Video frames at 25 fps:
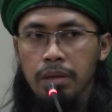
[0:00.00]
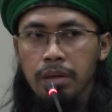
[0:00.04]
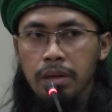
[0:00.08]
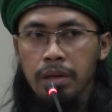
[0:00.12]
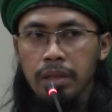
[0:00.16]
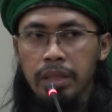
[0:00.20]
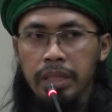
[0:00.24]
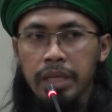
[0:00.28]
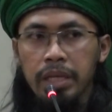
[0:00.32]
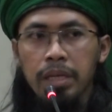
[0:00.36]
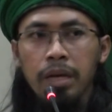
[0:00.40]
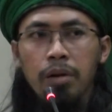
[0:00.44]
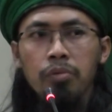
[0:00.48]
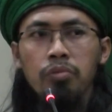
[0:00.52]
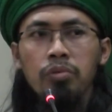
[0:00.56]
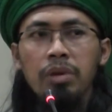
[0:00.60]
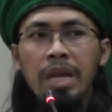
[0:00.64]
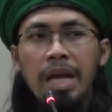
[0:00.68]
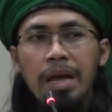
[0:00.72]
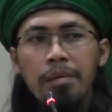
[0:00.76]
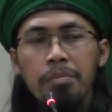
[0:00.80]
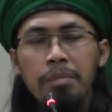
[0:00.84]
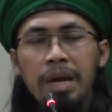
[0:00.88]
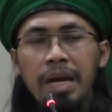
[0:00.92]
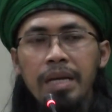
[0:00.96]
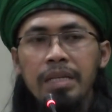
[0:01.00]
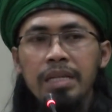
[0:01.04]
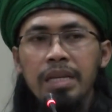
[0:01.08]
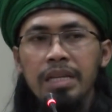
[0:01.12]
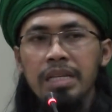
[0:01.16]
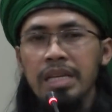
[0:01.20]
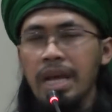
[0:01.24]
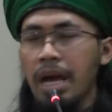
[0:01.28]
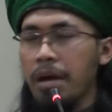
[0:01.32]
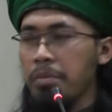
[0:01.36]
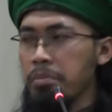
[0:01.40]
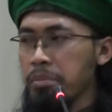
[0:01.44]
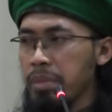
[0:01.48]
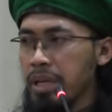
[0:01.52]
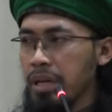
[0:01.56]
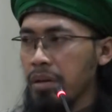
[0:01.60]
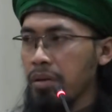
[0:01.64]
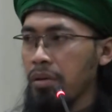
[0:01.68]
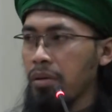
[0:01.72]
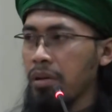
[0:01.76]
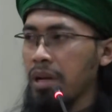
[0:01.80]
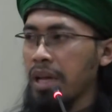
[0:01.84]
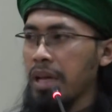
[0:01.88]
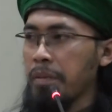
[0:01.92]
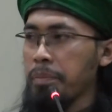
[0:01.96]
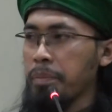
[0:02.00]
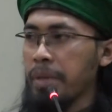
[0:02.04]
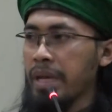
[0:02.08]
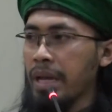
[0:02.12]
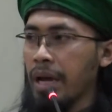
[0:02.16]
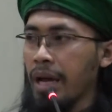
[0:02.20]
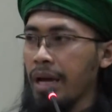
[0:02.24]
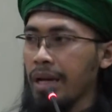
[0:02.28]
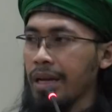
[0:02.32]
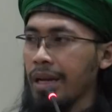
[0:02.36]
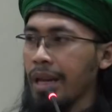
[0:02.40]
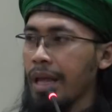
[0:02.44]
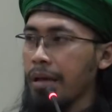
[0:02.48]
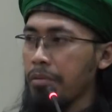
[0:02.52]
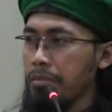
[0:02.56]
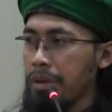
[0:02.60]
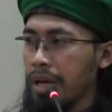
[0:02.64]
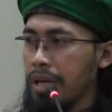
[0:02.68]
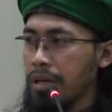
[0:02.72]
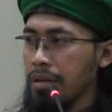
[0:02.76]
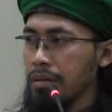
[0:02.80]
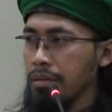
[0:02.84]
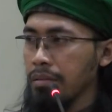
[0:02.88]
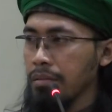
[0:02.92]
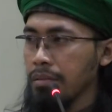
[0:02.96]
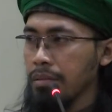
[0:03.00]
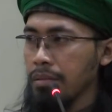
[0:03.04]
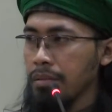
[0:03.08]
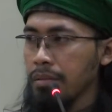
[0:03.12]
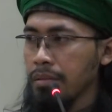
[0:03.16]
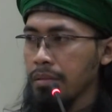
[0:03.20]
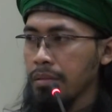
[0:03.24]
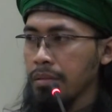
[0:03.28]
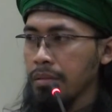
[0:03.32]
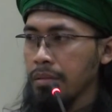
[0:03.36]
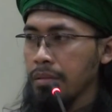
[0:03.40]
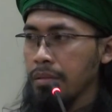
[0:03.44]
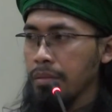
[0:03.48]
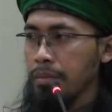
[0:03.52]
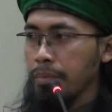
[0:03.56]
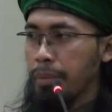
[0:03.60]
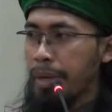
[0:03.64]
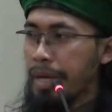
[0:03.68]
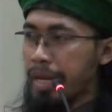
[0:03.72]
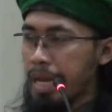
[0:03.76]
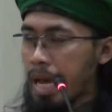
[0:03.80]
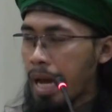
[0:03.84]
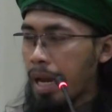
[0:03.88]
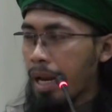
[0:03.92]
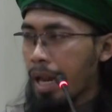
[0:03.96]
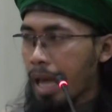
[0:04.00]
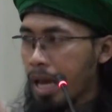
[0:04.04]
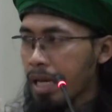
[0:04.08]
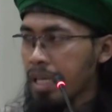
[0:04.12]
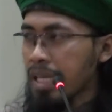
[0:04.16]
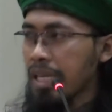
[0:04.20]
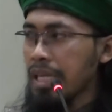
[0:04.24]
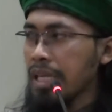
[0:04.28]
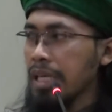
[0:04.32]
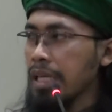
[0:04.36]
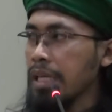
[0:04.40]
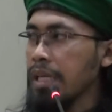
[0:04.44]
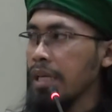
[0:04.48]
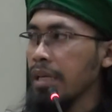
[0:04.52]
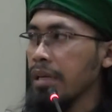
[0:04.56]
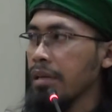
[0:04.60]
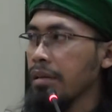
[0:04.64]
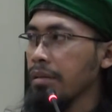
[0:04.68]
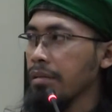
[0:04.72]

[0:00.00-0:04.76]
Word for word: Ketika ulamanya diambil oleh pihak lawan, beda lagi